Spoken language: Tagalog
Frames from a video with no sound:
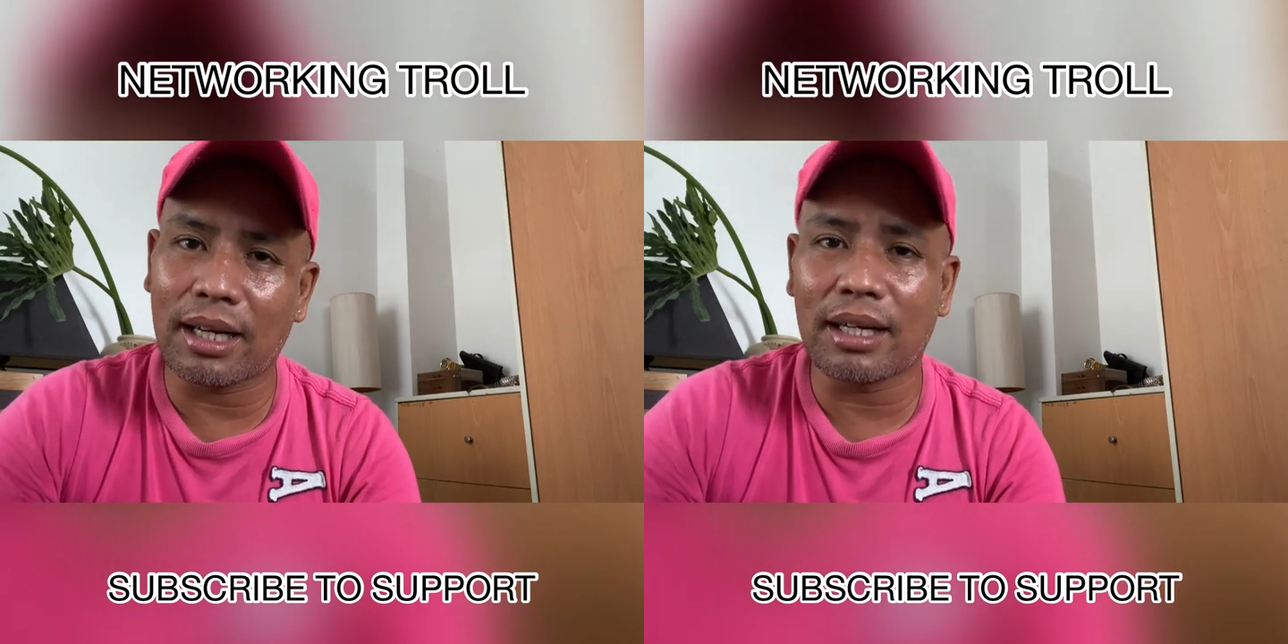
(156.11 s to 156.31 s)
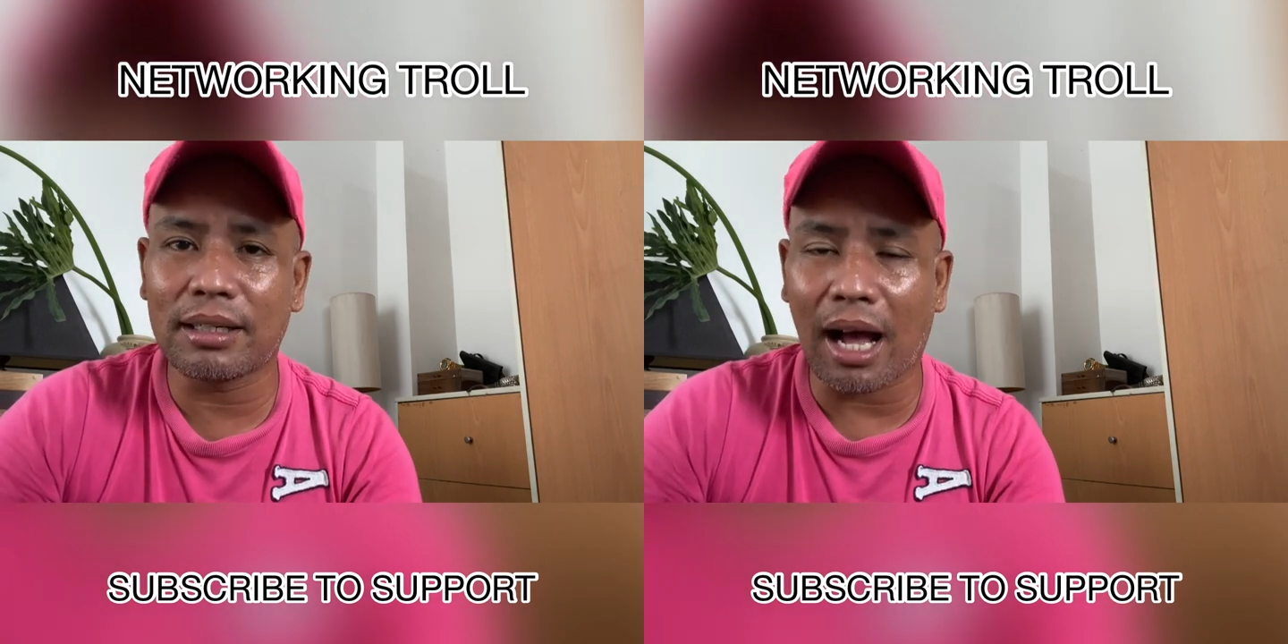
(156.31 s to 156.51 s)

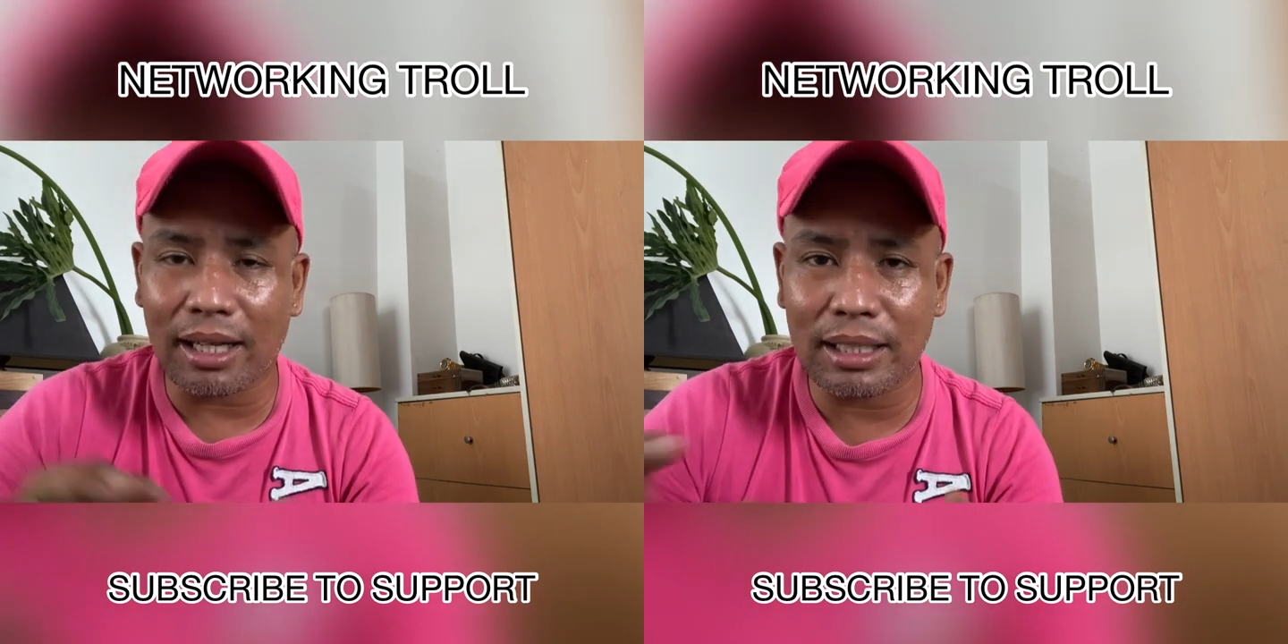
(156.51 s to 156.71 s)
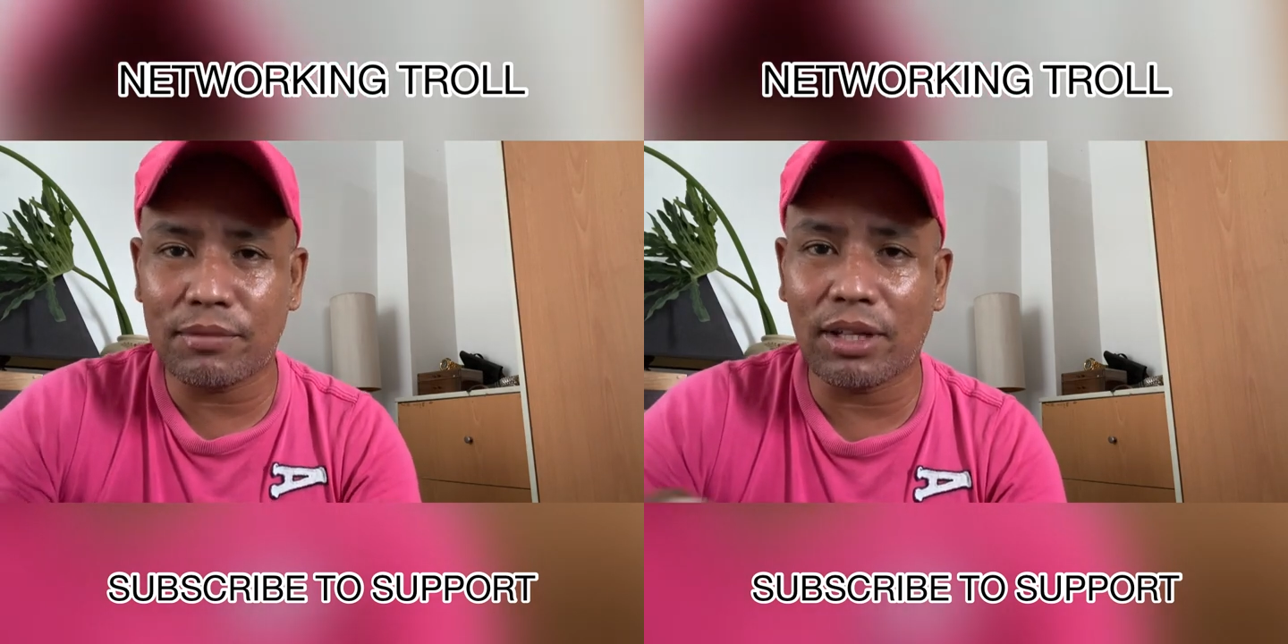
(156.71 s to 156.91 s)
ang
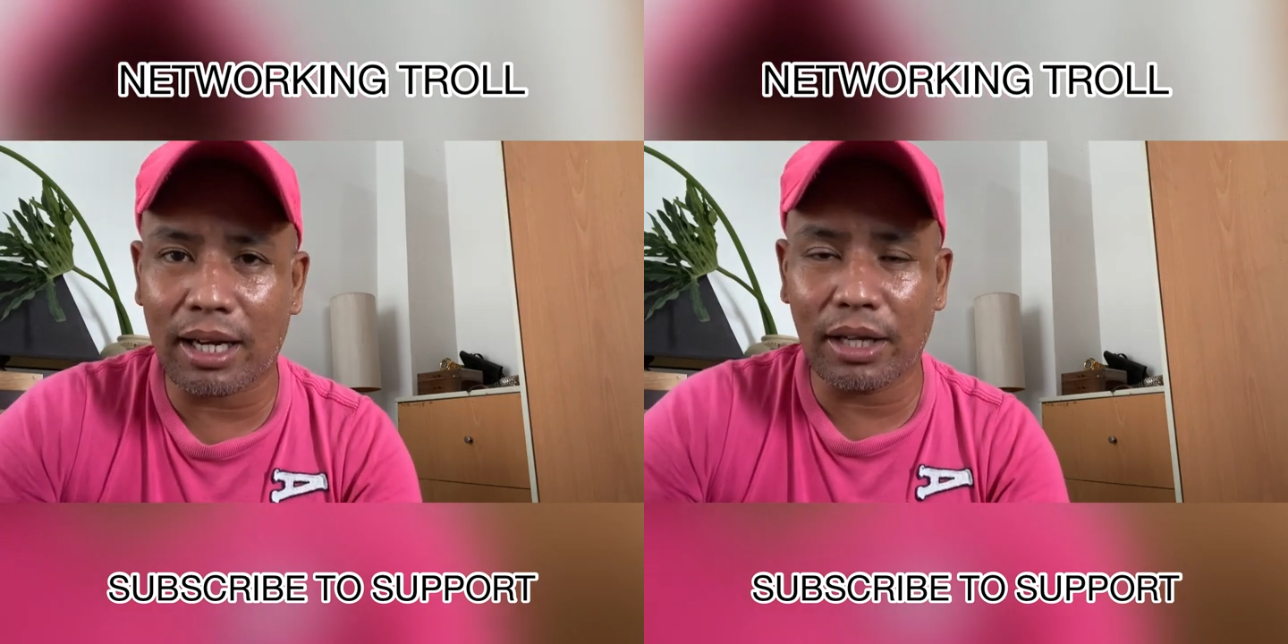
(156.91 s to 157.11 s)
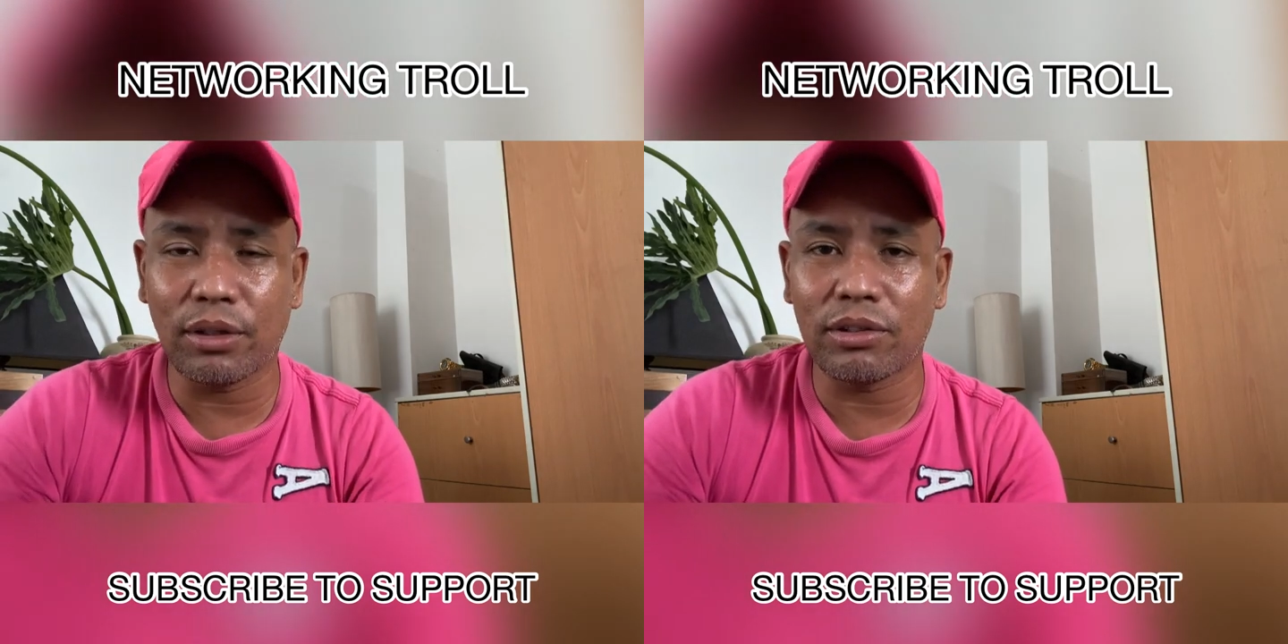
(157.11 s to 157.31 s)
active
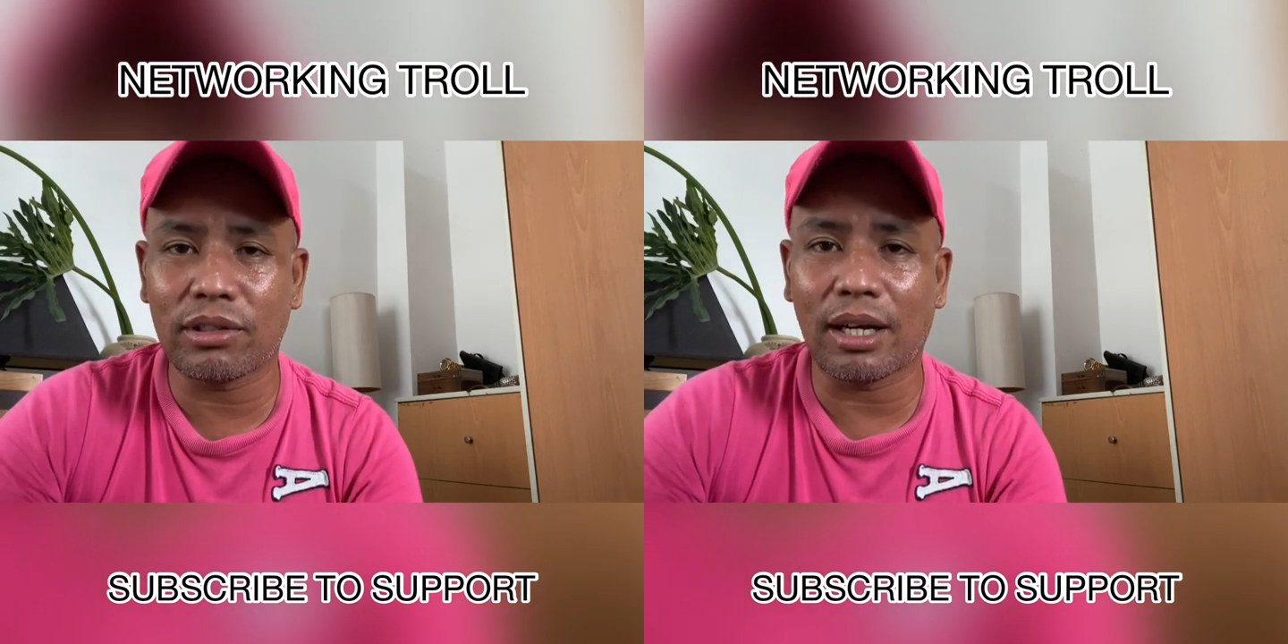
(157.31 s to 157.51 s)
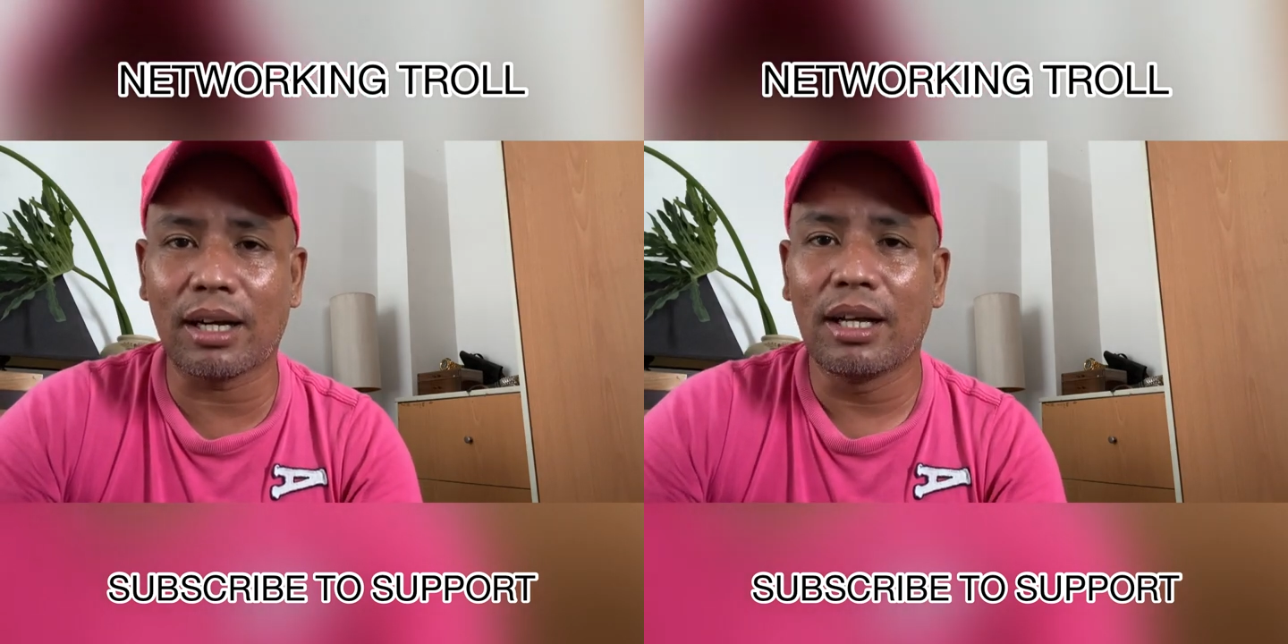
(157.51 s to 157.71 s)
sila ngayon
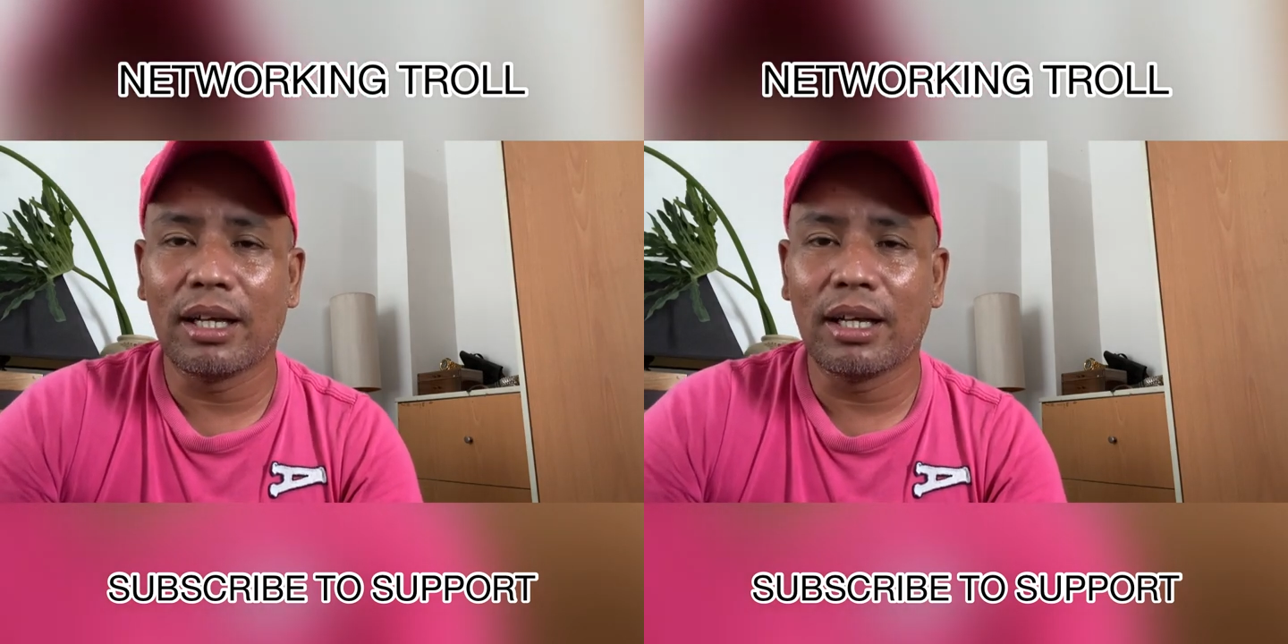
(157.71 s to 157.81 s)
sa